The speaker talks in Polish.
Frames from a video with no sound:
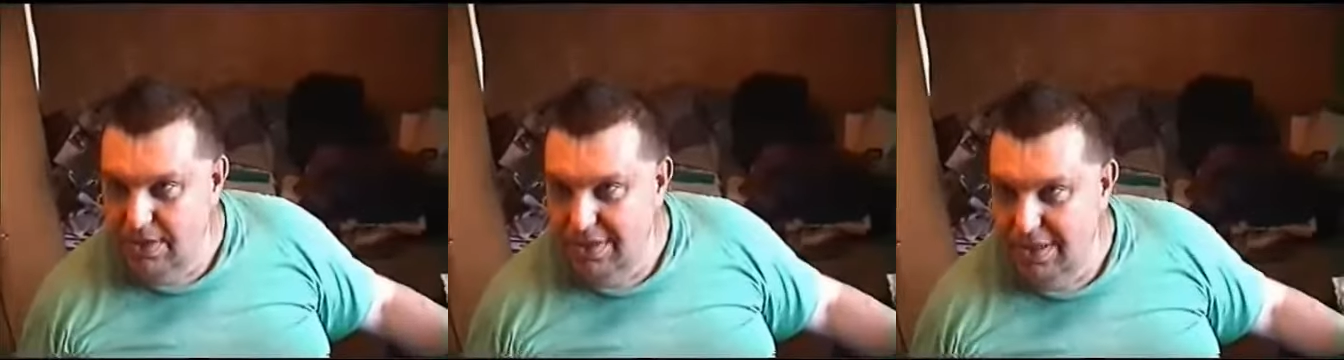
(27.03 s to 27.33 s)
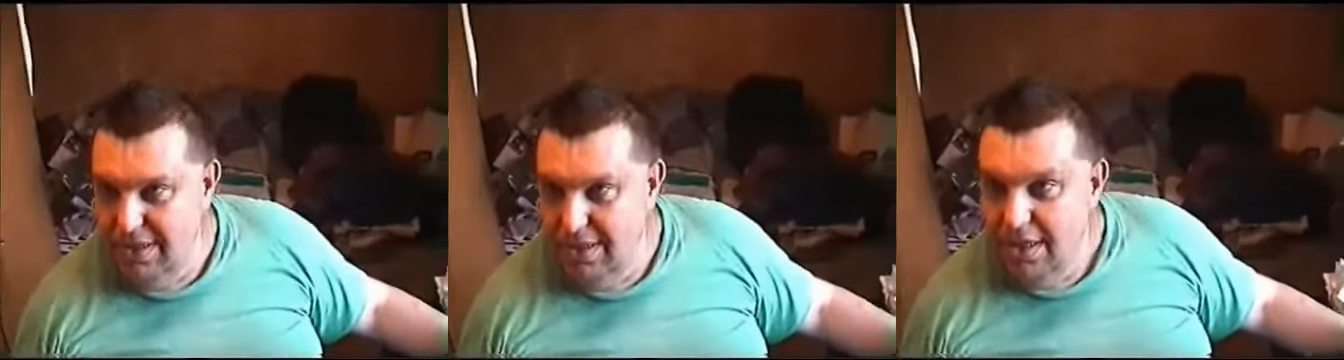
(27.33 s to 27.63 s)
No
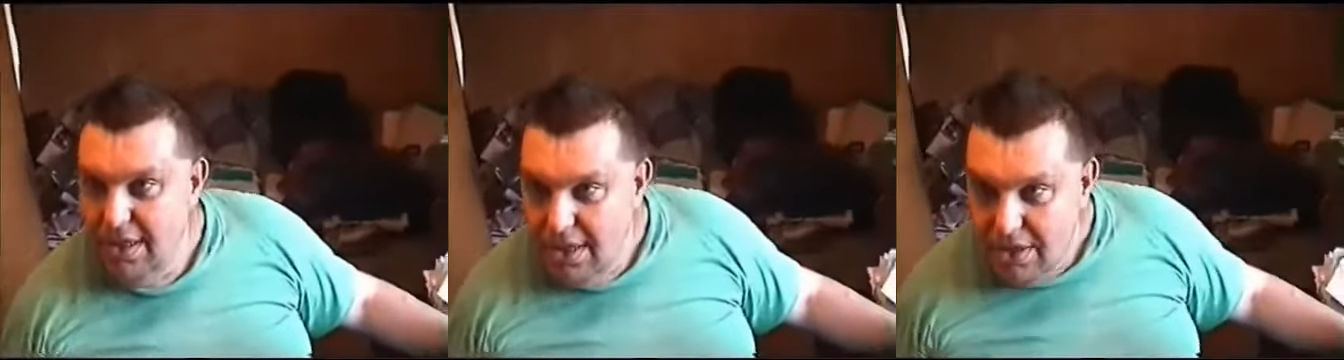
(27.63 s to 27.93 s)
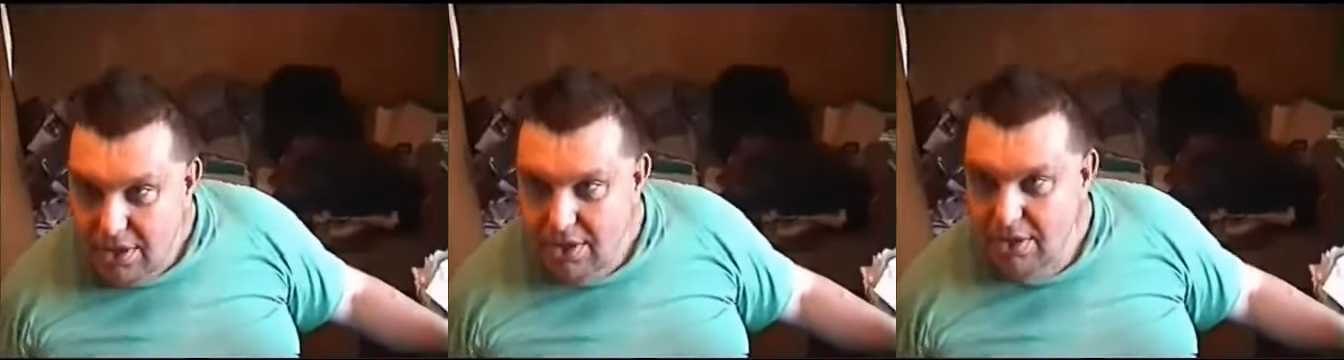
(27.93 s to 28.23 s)
to czekajcie,
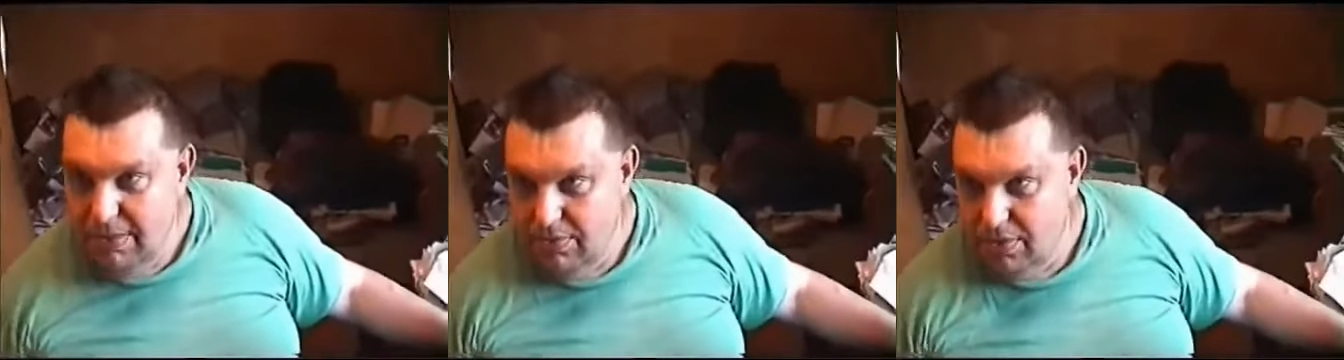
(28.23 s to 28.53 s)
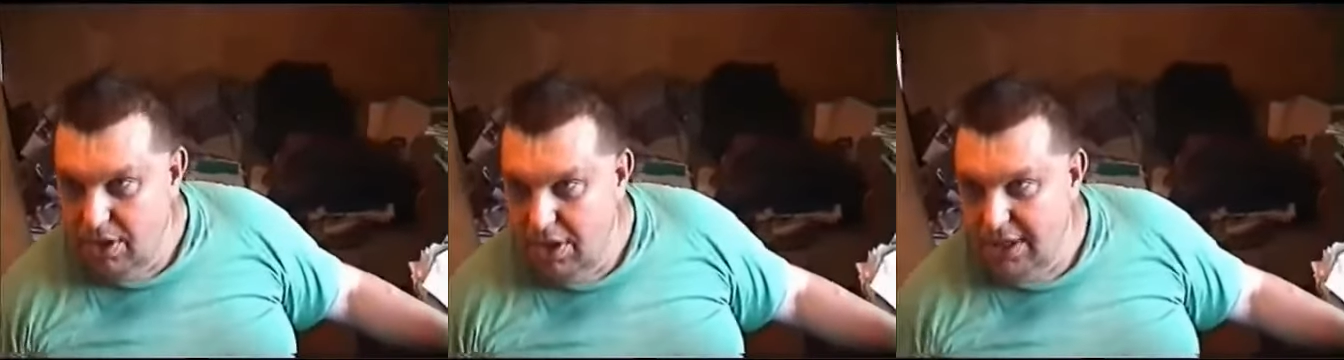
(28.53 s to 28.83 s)
no. Mam
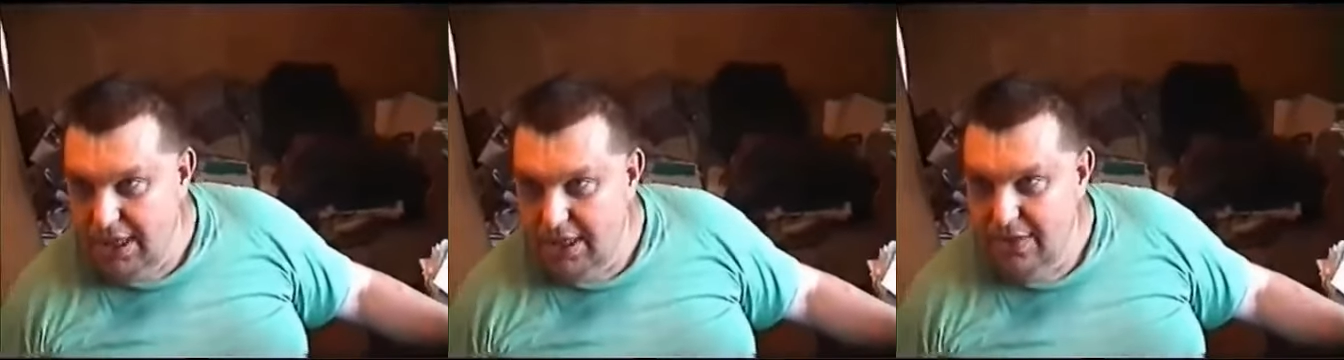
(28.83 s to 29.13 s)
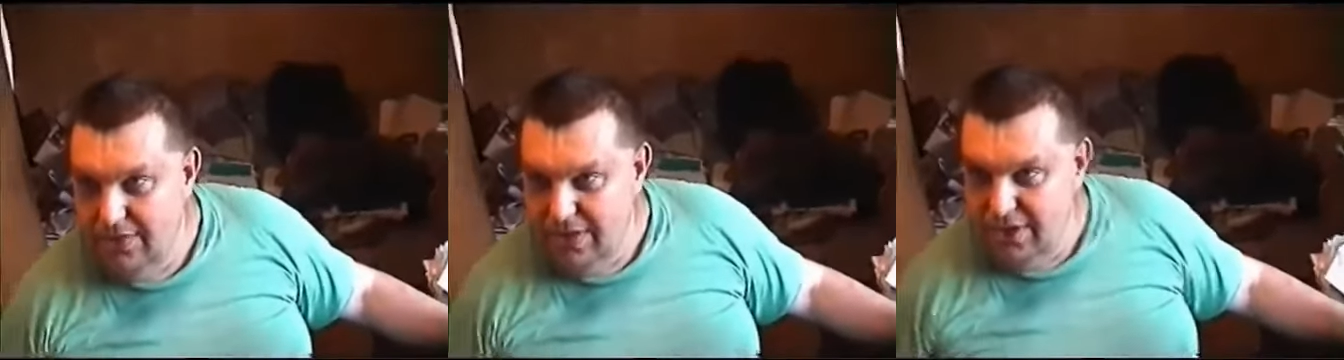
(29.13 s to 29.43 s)
stolik taki,
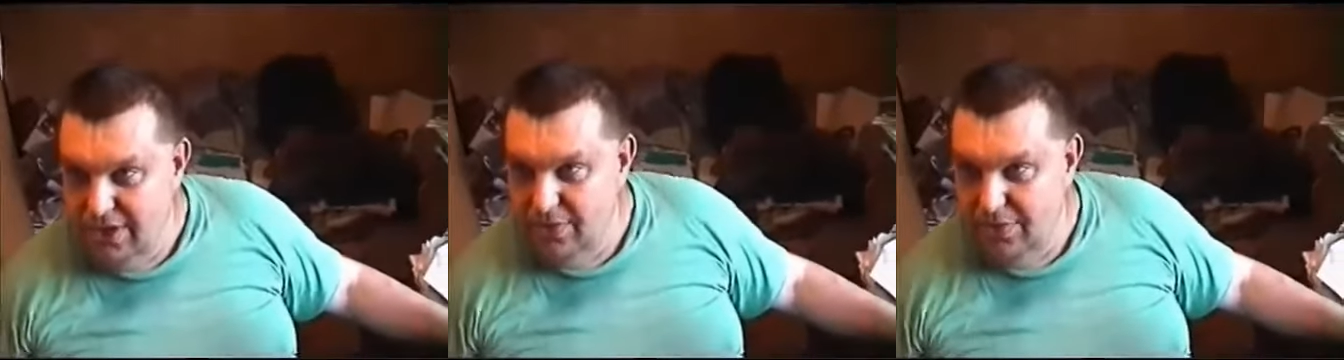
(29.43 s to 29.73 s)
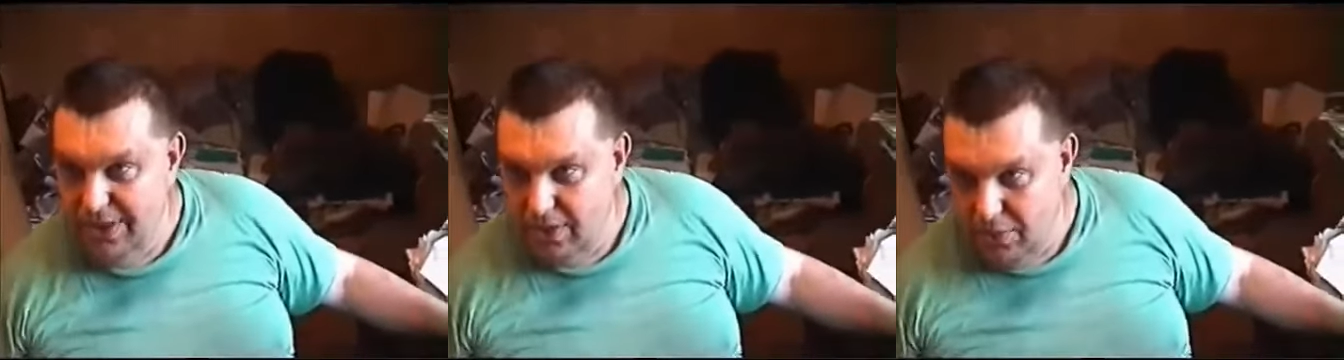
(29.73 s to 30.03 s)
wniesiłem do
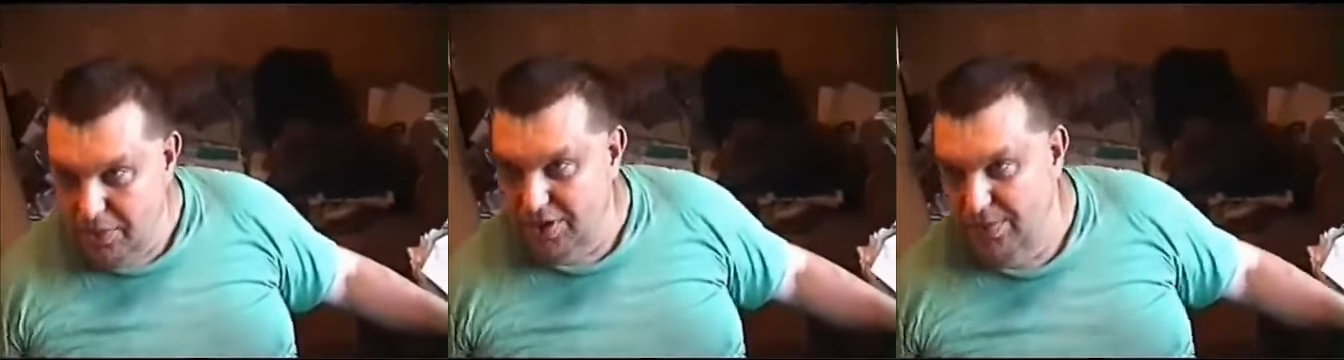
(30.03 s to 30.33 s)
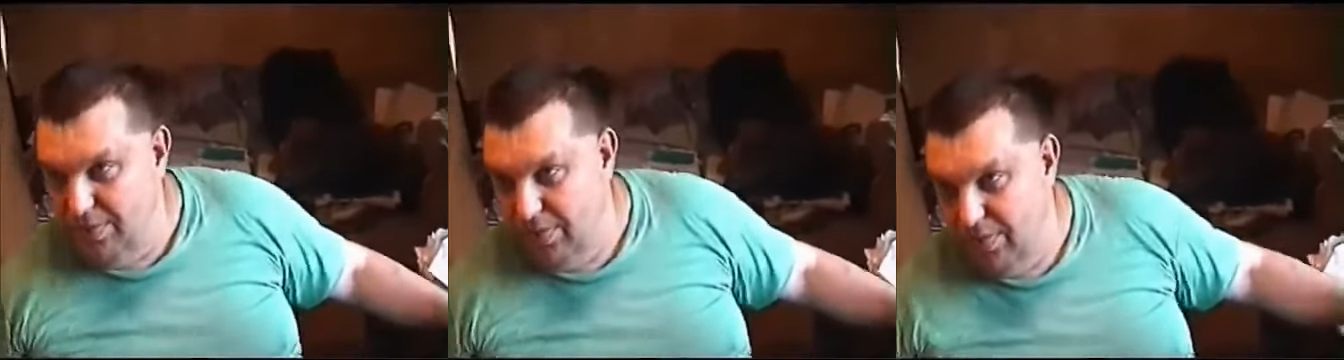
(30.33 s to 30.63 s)
parku,
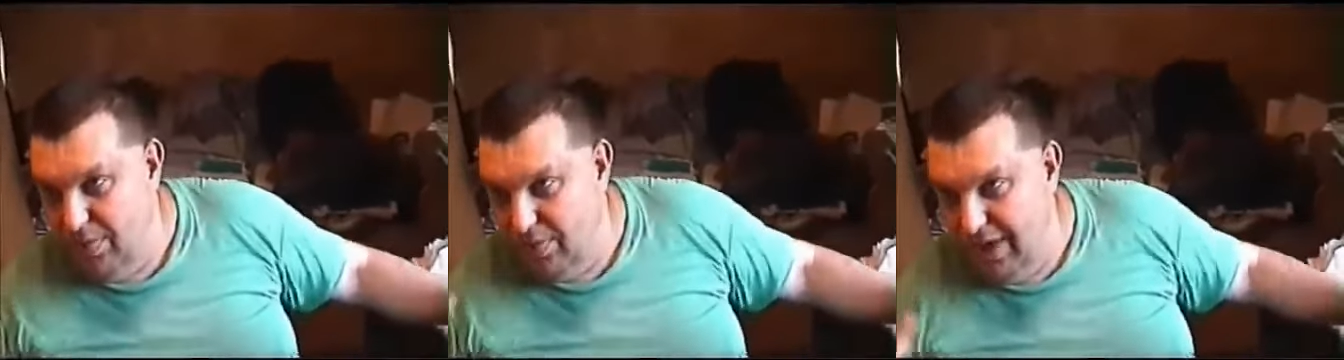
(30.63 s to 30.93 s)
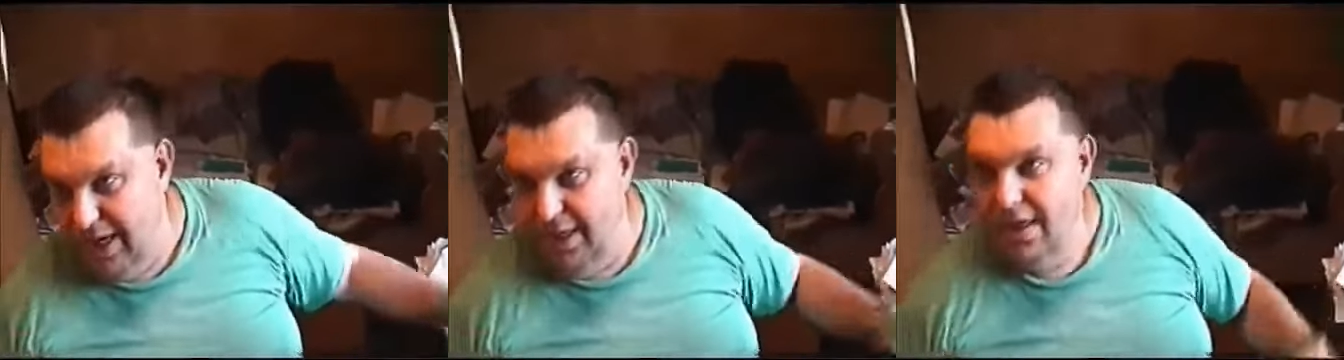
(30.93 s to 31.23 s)
posiedziłem sobie
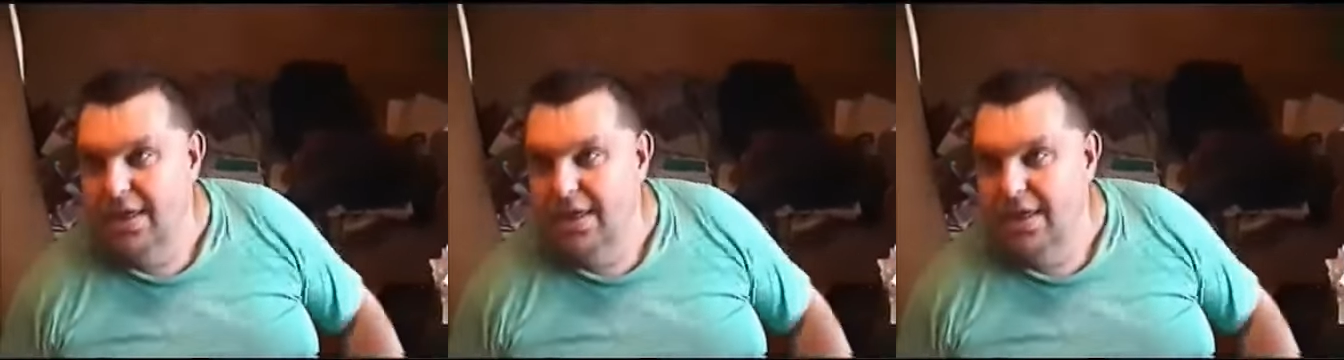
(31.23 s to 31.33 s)
kulturalnie